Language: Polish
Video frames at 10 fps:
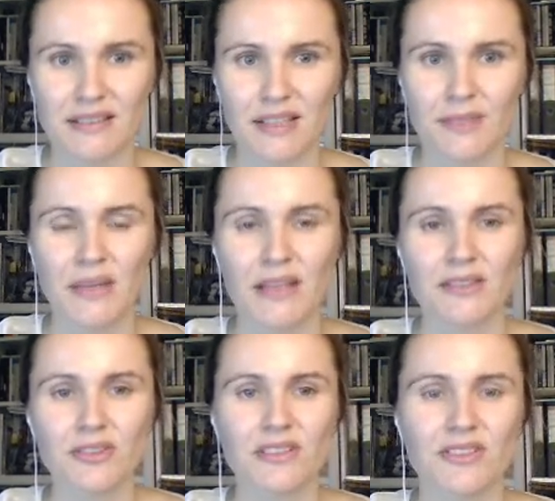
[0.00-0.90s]
Mm,
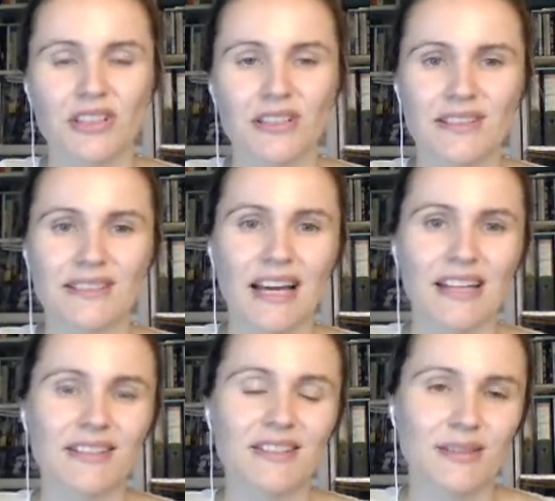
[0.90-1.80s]
to jest dzielnica
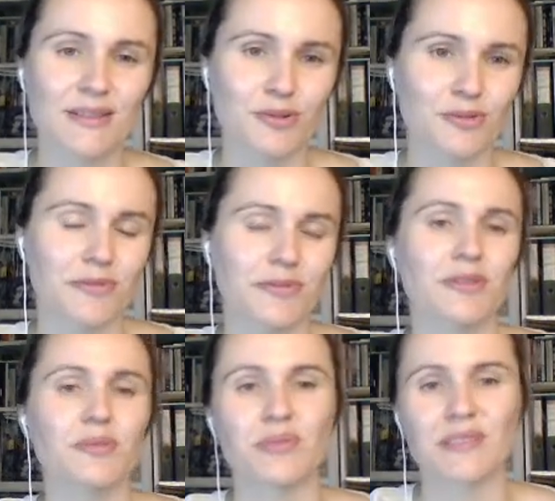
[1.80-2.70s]
artystów,
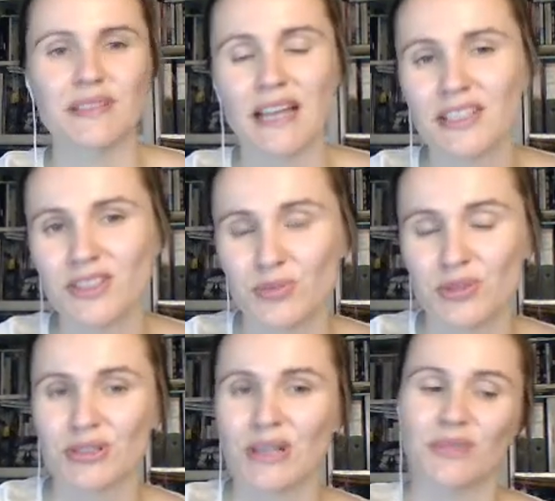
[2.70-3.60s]
pisarzy,
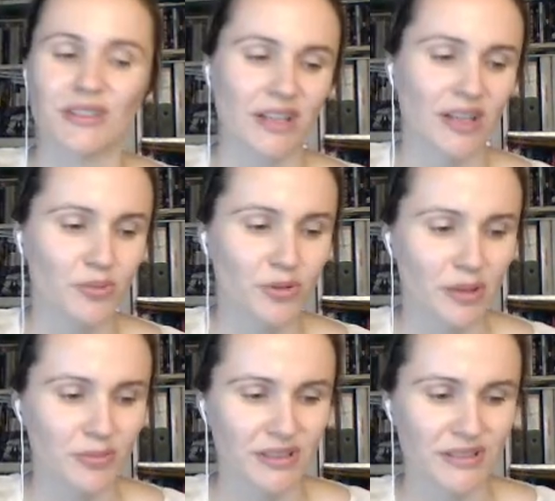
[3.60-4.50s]
przynajmniej taka
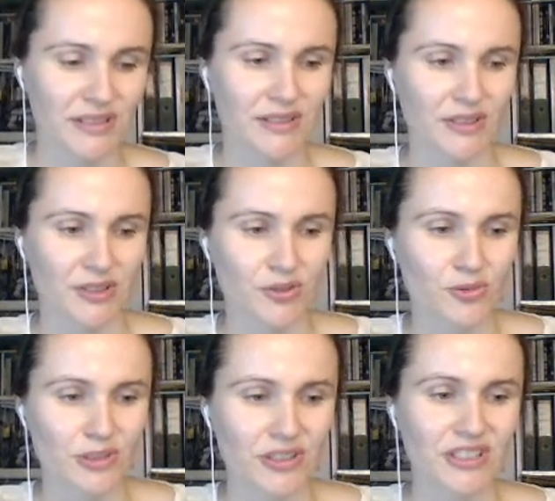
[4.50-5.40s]
była przez
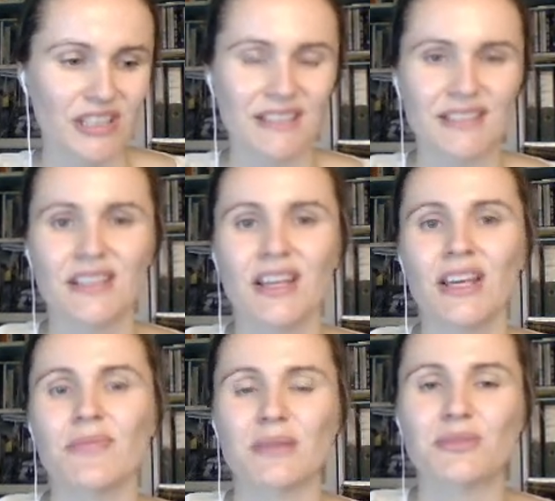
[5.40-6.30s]
długi czas.
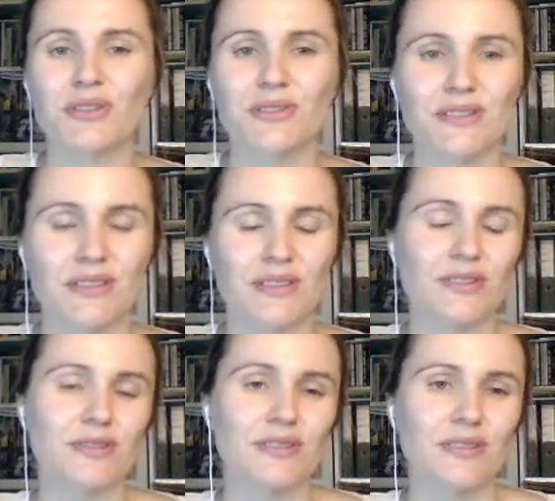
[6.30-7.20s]
Tam się
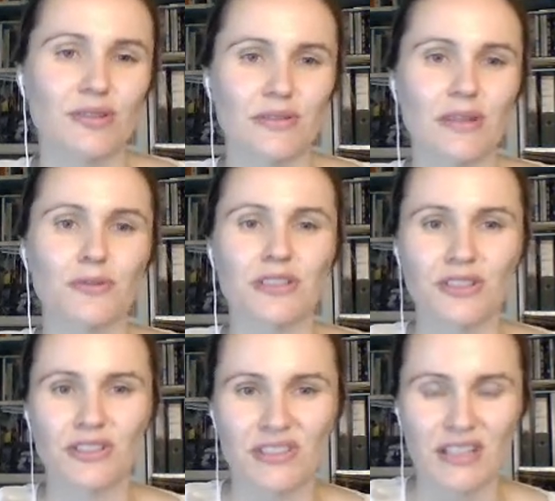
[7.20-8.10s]
koncentrowało też
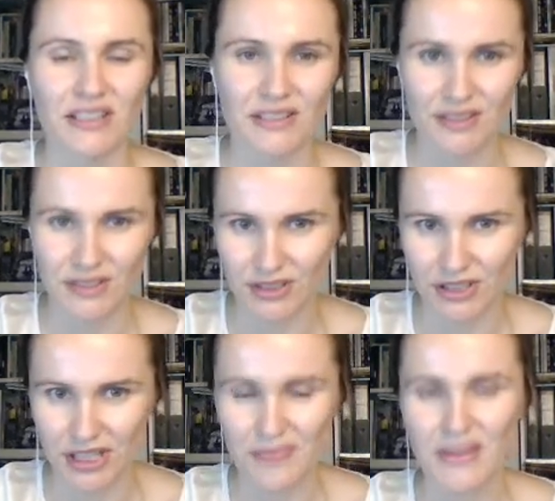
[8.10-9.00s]
życie artystyczne.